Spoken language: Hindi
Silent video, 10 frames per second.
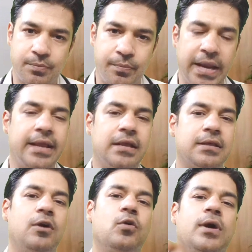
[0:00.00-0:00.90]
स्प्रे की
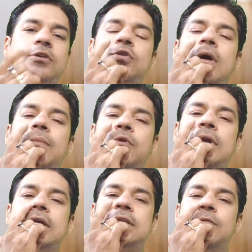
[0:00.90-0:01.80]
तरह होगा जो आपको
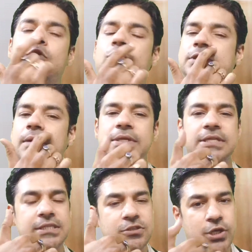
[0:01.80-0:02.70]
नज़ल मिकोशा में
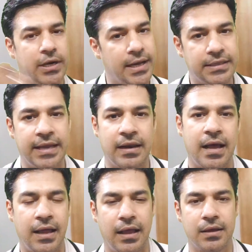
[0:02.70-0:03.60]
जस्ट छिड़क
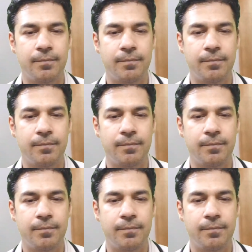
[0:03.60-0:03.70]
देना है